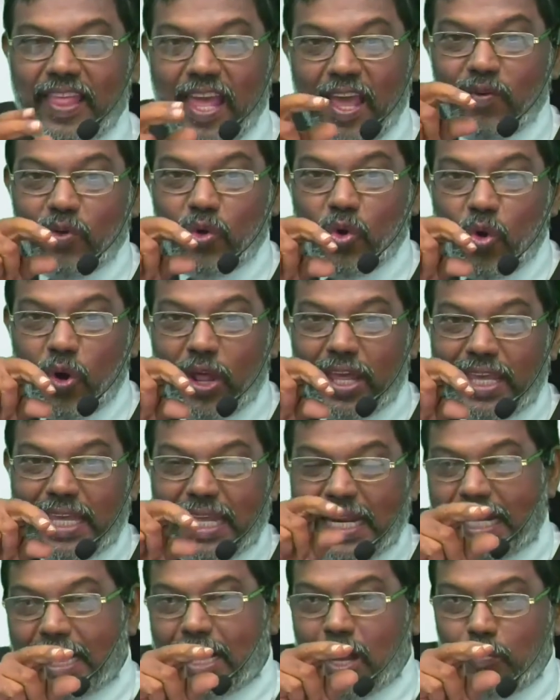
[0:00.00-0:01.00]
தேவனோட
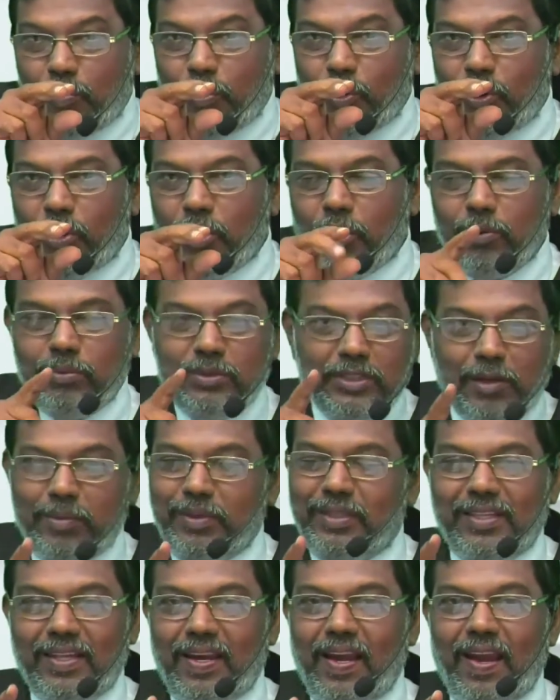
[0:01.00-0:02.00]
இருக்க போகிறோம்
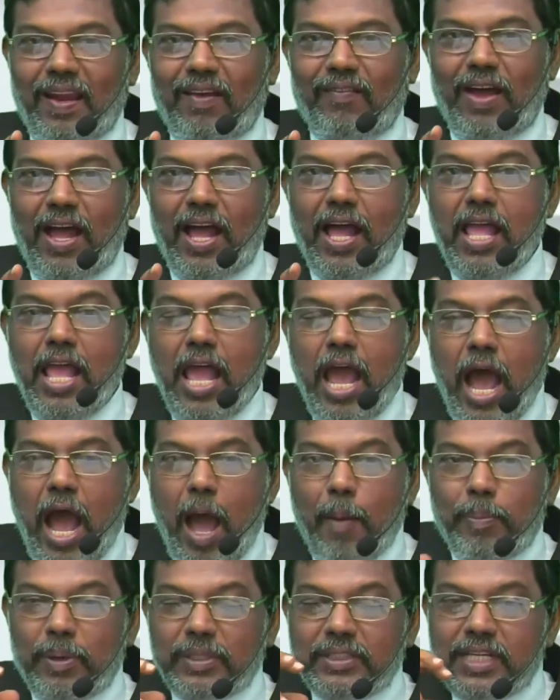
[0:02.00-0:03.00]
ஜபத்தில் அல்லவா
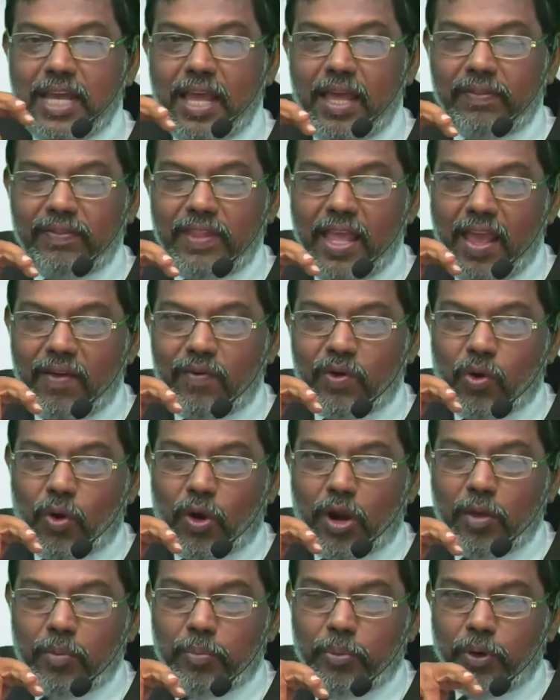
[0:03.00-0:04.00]
அப்போ ஜே
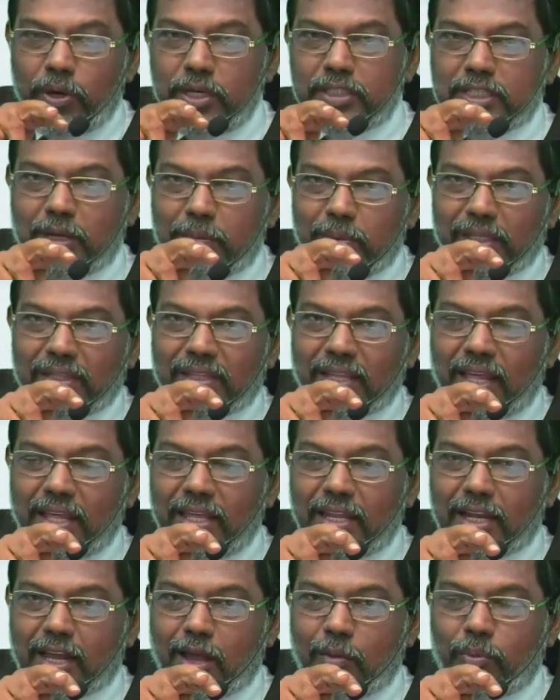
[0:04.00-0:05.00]
தேவனோட போய் ஜபத்தில்
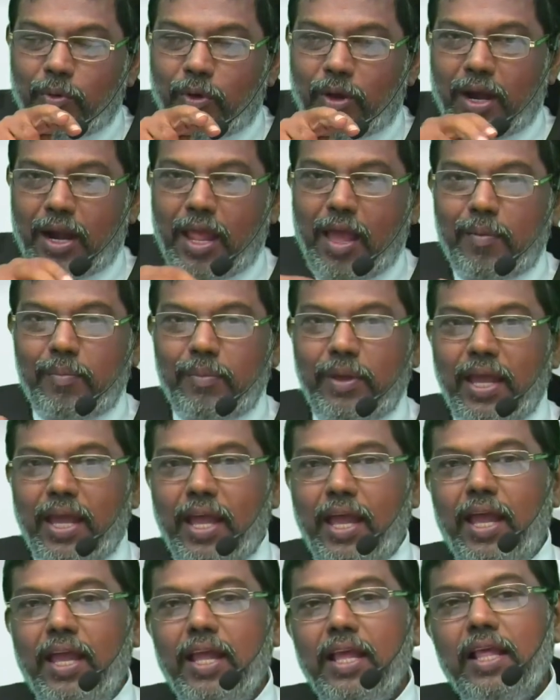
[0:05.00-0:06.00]
இருக்க போகிற நாம
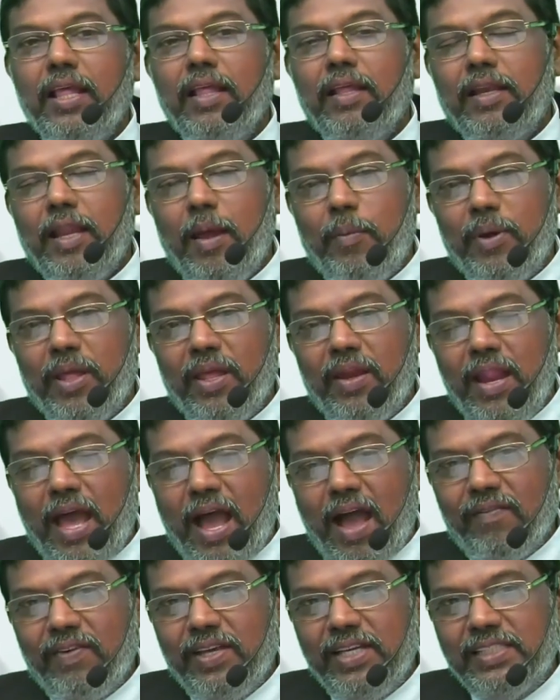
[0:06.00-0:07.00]
நம்முடைய
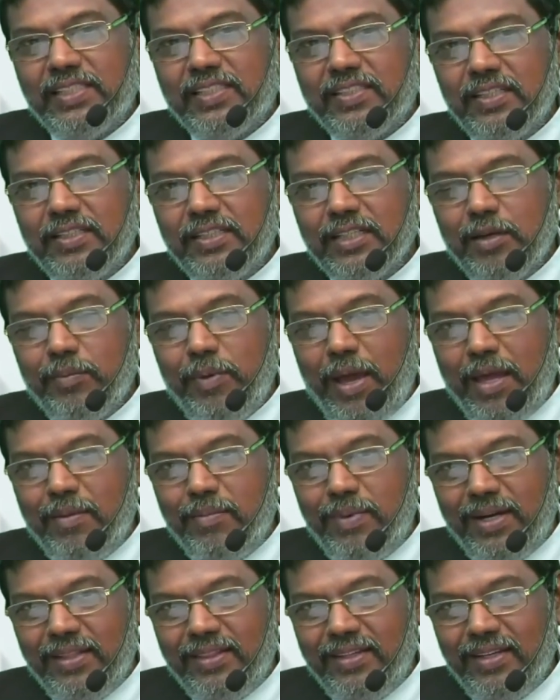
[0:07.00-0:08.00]
நாவை இஷ்டத்துக்கு
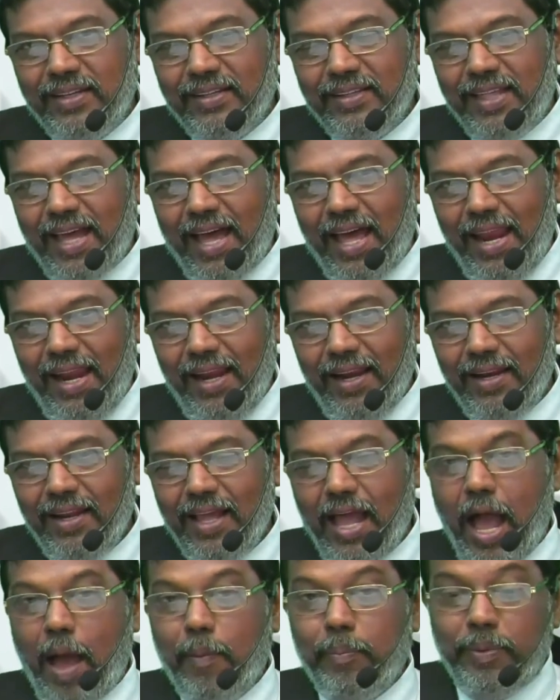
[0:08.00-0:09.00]
பயன்படுத்தி இருந்தால்
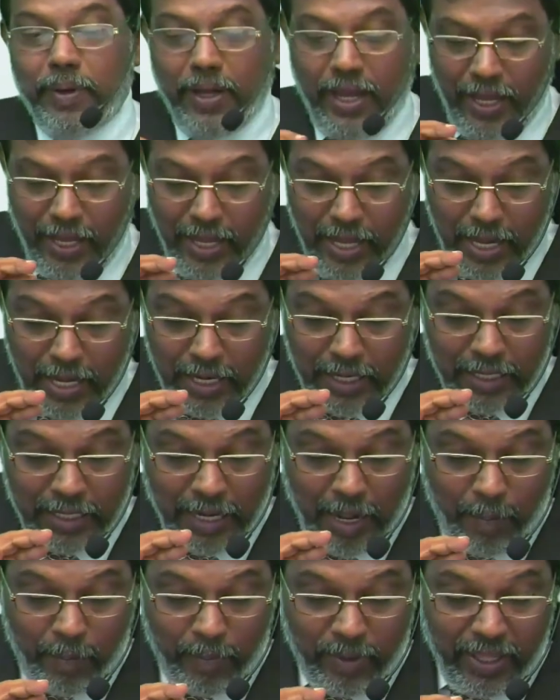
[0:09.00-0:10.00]
அப்போ
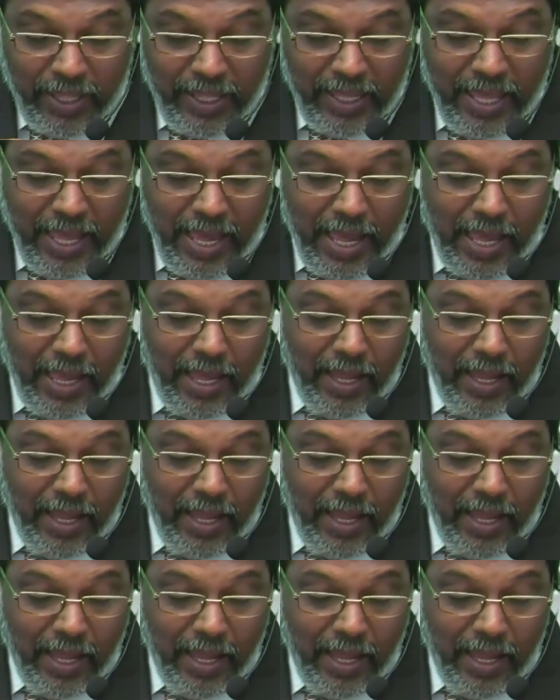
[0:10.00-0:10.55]
நம்முடைய